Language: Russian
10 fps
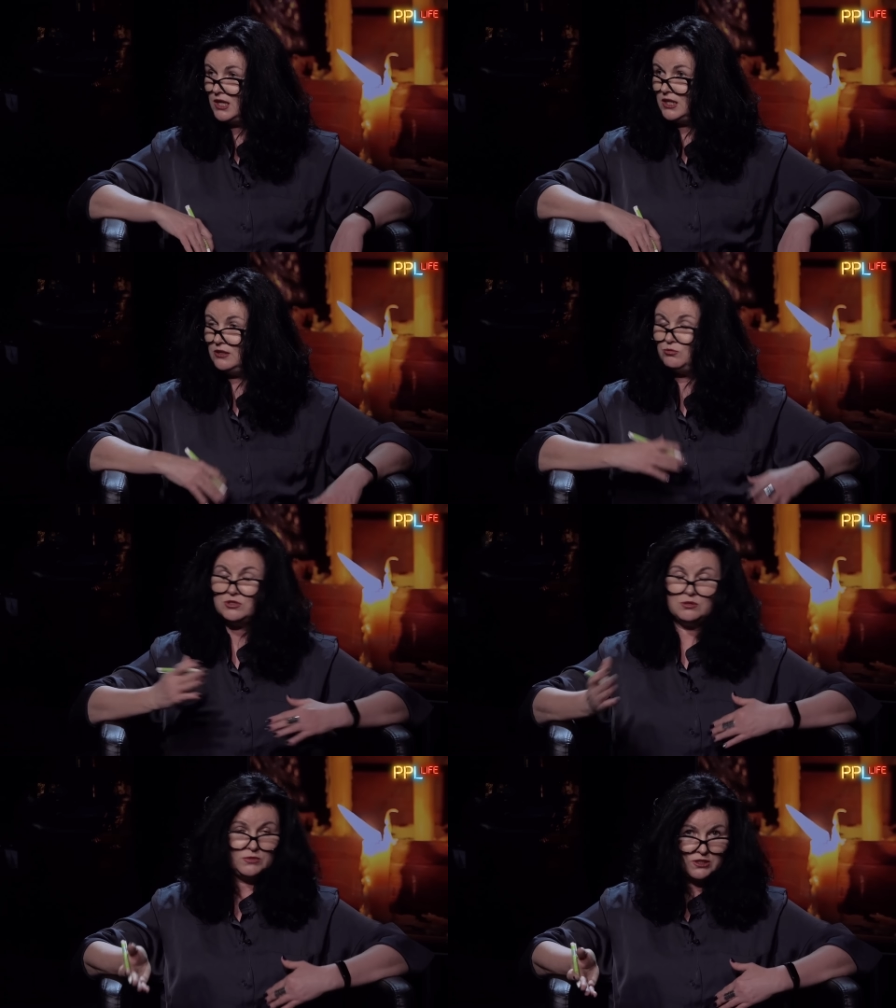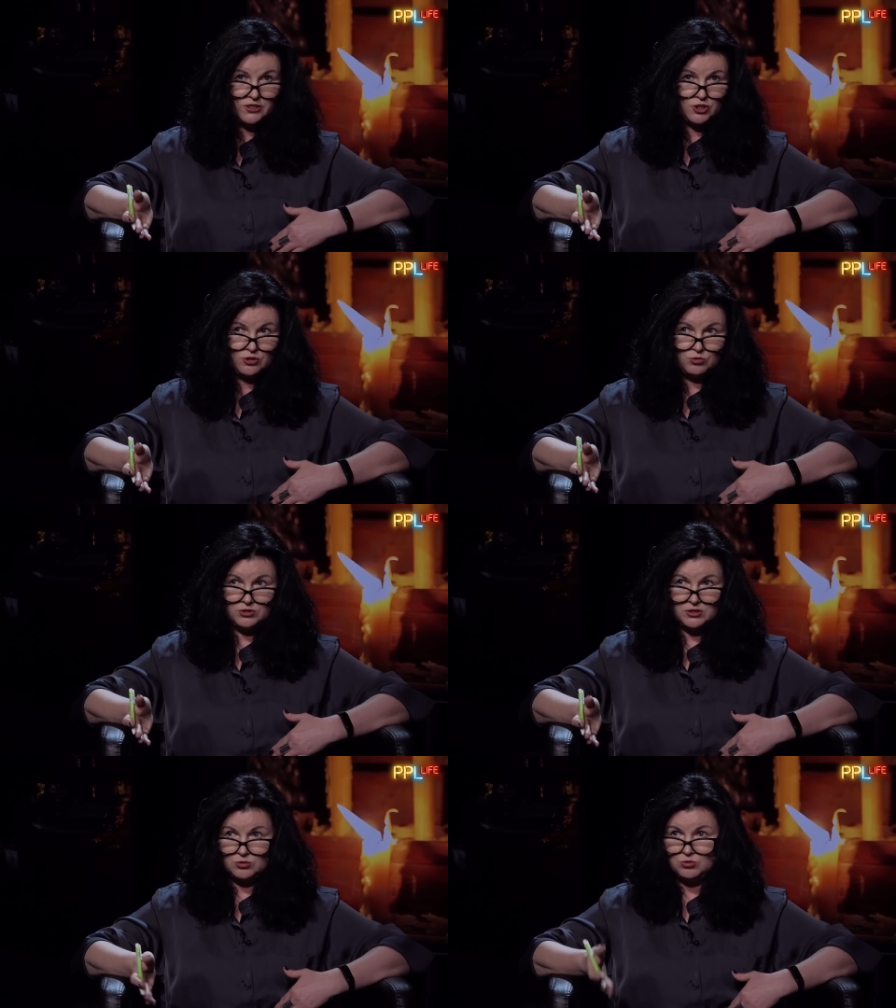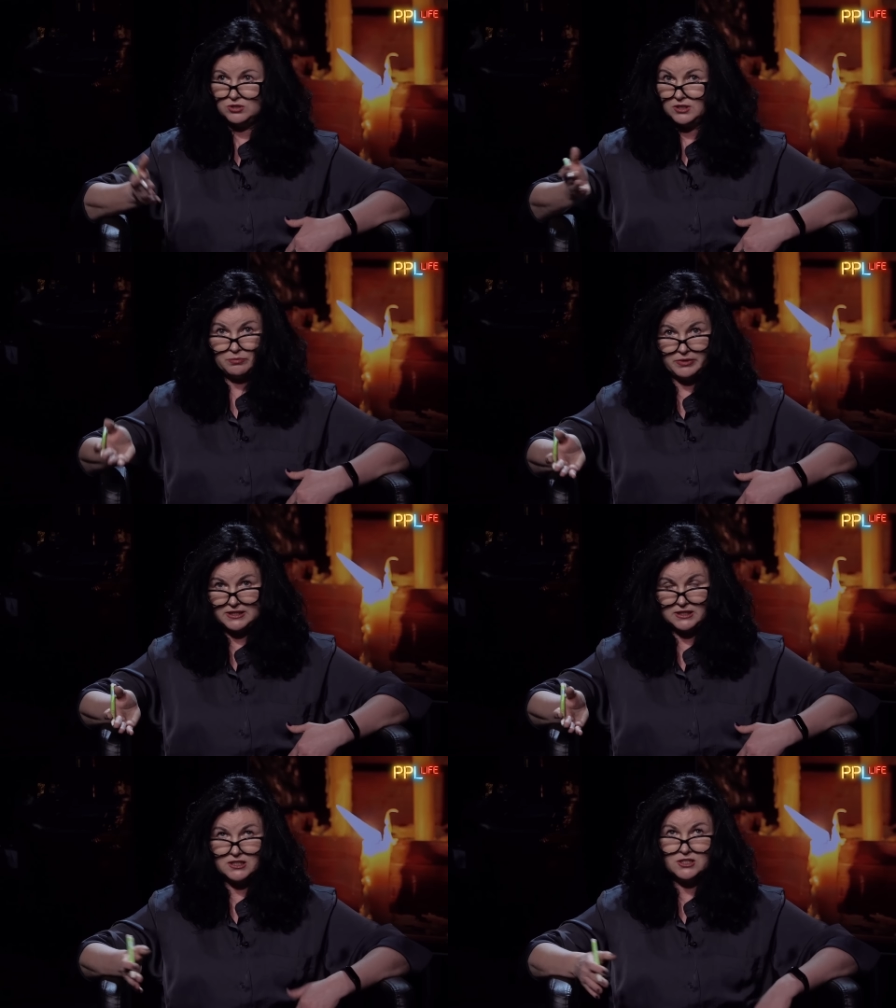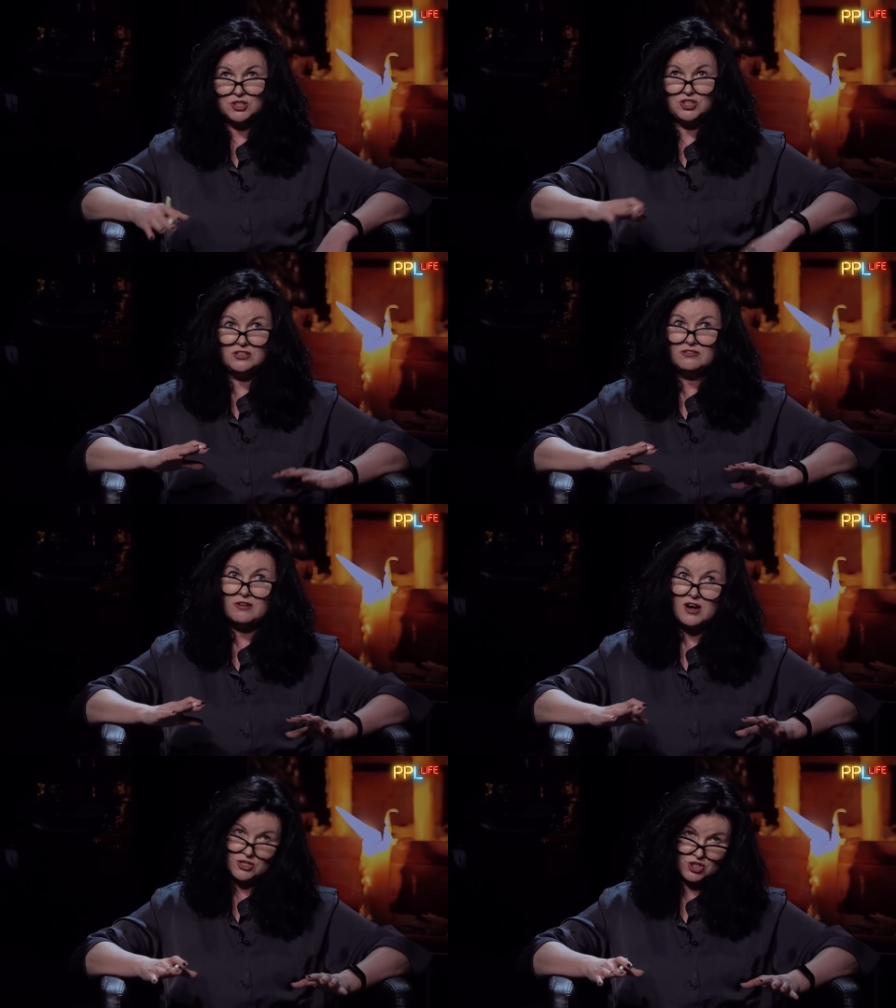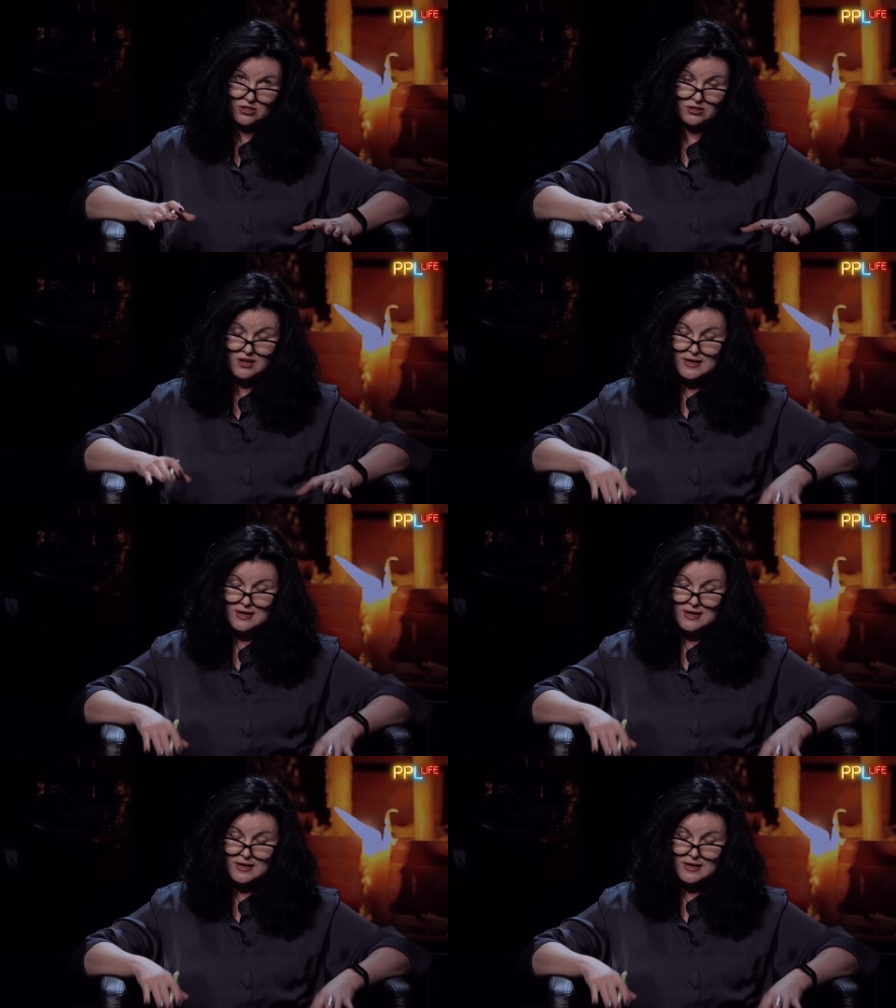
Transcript: или 8000 какой-то год, или 5000, неважно.